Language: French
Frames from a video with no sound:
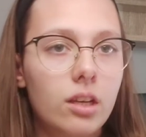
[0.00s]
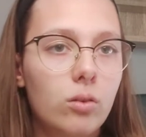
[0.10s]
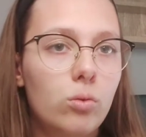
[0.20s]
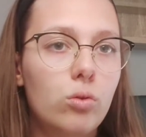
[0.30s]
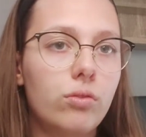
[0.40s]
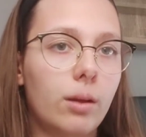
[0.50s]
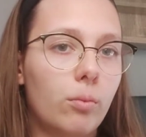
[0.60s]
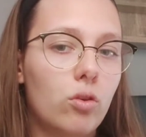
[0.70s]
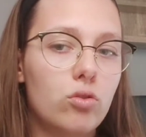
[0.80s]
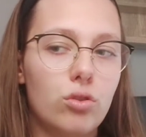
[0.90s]
où
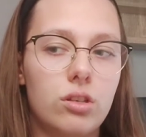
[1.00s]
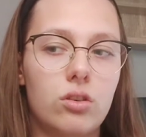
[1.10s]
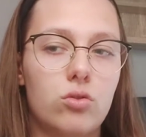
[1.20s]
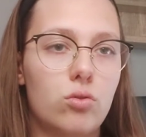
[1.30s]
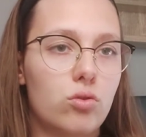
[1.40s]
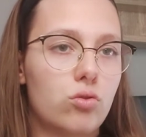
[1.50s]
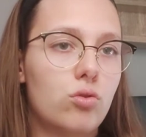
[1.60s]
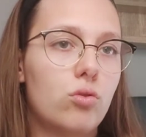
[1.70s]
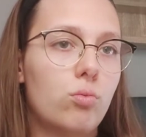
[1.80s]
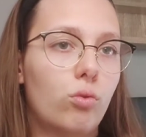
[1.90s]
vraiment
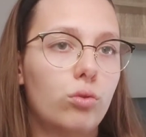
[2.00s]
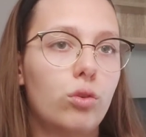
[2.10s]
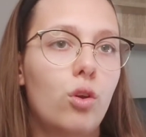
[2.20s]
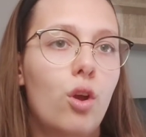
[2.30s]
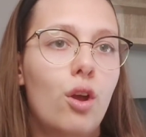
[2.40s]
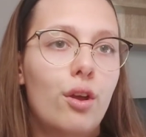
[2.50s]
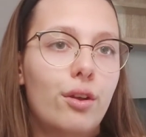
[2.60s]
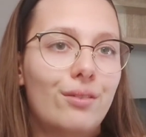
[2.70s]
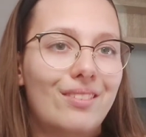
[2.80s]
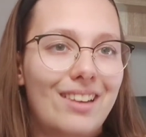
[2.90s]
je, montre
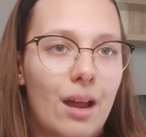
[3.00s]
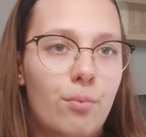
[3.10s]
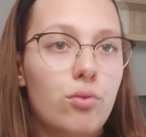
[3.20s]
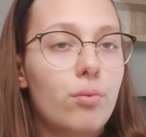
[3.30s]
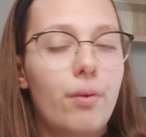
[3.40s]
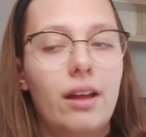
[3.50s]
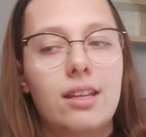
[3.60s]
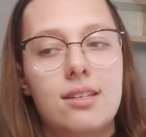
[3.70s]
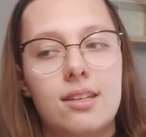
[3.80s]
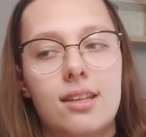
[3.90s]
la plupart
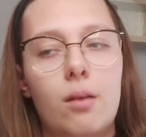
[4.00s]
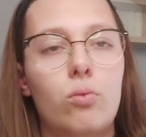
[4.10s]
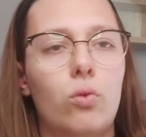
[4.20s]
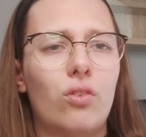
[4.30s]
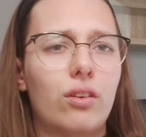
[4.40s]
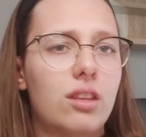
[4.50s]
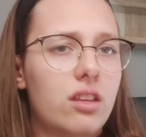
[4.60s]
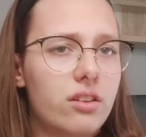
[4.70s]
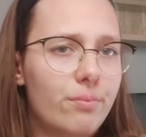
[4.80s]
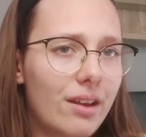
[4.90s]
des étapes, euh,
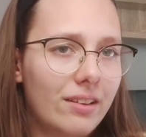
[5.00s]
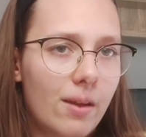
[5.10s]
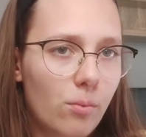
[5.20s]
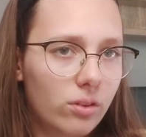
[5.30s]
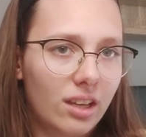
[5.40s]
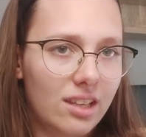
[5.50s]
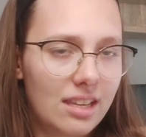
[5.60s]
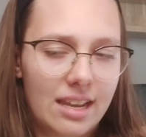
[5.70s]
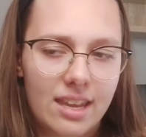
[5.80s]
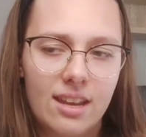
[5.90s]
pas vraiment très
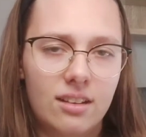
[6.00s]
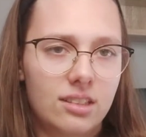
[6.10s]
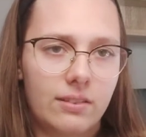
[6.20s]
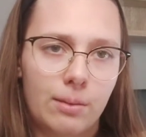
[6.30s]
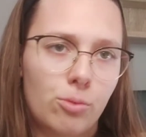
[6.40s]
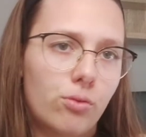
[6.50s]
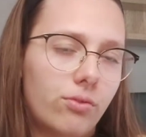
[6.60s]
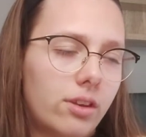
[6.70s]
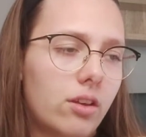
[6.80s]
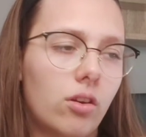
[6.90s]
détaillé, hein, c'est vraiment
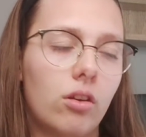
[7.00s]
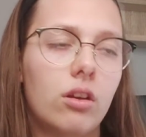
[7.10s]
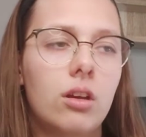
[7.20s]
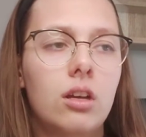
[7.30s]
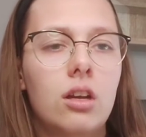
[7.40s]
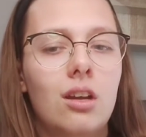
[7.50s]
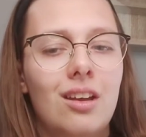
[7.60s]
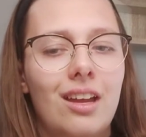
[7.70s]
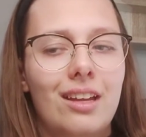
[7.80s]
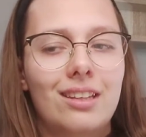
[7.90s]
fait euh,
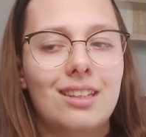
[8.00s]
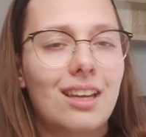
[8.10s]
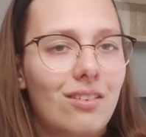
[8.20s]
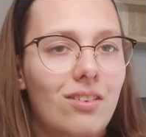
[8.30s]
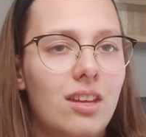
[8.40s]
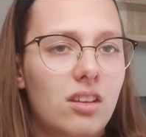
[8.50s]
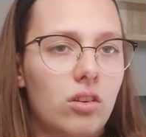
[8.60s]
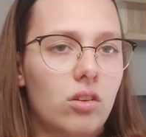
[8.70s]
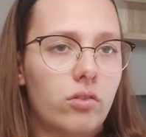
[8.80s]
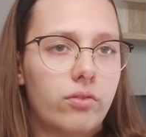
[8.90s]
très vite,
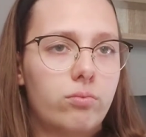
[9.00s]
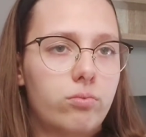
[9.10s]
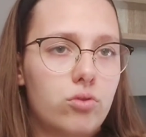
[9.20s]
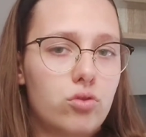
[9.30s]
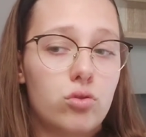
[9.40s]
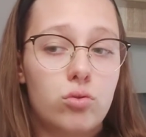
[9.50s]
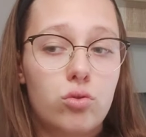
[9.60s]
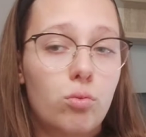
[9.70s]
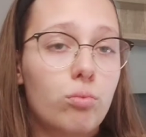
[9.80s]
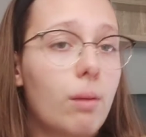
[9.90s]
je
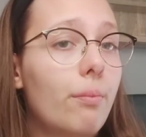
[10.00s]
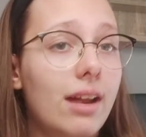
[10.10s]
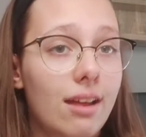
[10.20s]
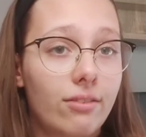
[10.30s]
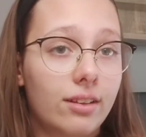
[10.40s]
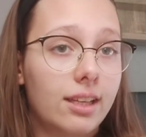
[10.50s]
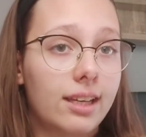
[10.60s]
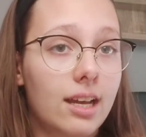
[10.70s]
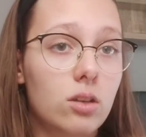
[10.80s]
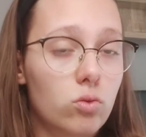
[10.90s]
ne montre même pas la fin des
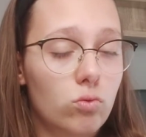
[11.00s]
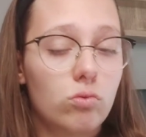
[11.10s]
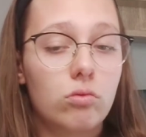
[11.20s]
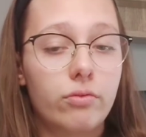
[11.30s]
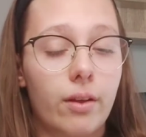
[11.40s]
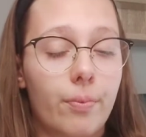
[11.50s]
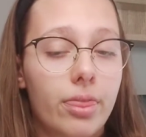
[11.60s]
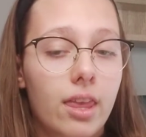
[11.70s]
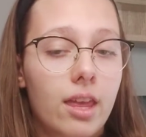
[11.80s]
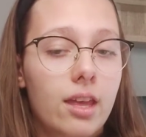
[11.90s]
créations, enfin,
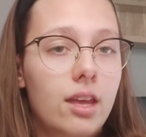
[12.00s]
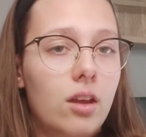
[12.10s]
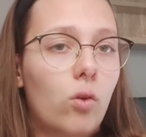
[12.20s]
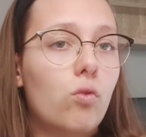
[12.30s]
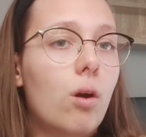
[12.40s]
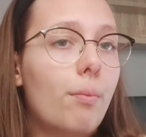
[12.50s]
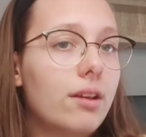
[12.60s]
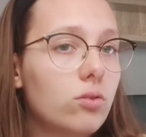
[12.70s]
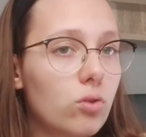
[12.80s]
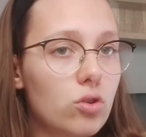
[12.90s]
on voit pas
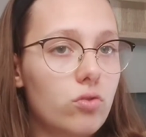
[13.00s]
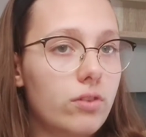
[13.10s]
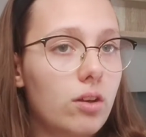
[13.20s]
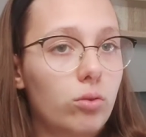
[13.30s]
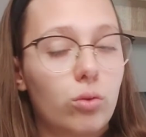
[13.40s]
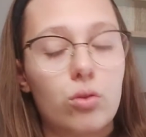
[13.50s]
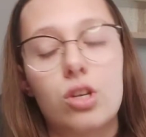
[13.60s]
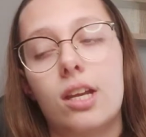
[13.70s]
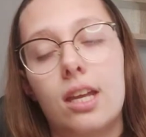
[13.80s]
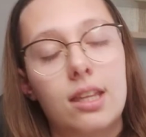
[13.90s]
ce que je fais entre
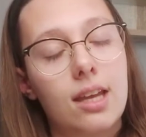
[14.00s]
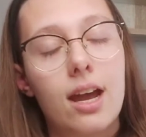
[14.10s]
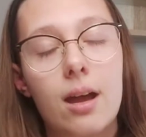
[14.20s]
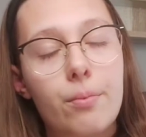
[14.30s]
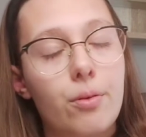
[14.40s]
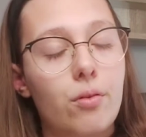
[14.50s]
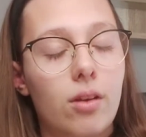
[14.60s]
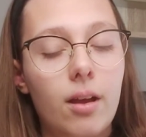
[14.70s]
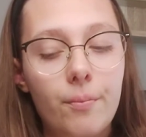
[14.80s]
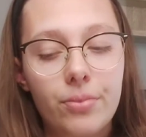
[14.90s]
chaque étape,
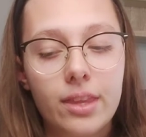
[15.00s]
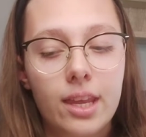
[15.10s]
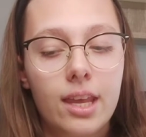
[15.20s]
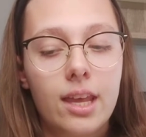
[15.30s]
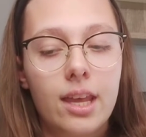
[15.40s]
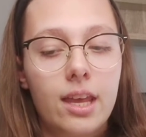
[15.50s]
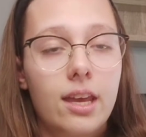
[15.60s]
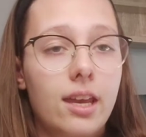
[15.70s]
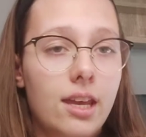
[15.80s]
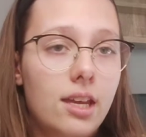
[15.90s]
voilà.
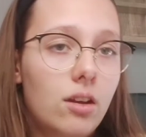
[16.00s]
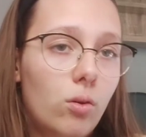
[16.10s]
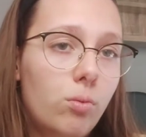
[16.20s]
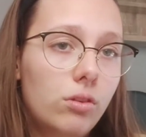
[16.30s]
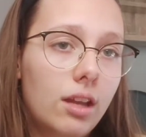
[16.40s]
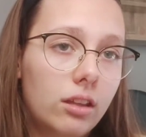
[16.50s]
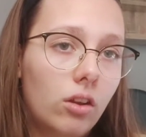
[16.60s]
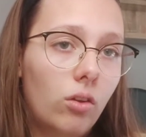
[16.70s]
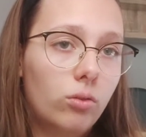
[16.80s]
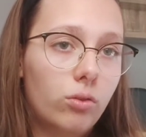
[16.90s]
Et au bout d'un
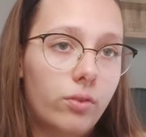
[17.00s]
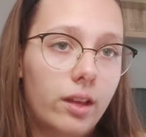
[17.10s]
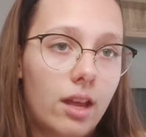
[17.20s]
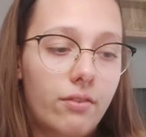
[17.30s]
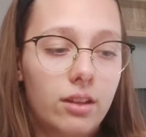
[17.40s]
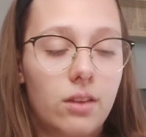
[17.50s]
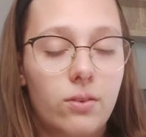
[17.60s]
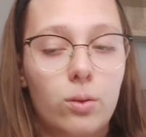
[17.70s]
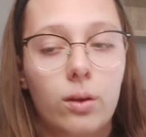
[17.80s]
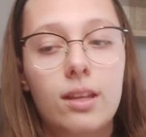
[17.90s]
an de faire, à faire des
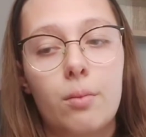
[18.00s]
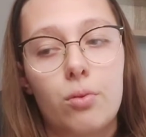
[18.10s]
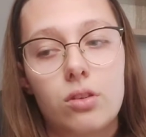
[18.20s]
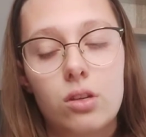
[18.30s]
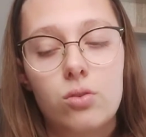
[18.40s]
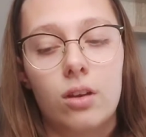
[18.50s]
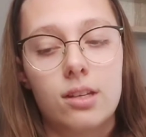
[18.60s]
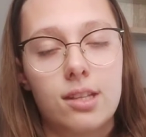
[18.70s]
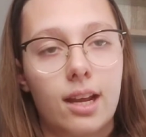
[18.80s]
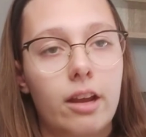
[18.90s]
figurines à poster sur
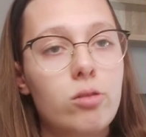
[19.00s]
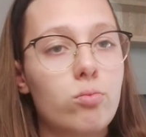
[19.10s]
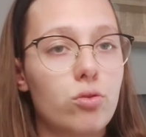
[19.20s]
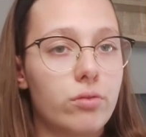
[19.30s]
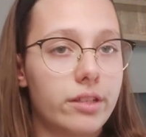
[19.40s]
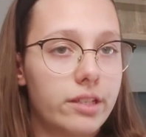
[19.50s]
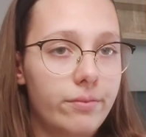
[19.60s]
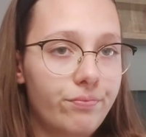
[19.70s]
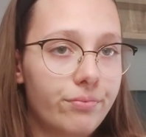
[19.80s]
Instagram, je me suis dit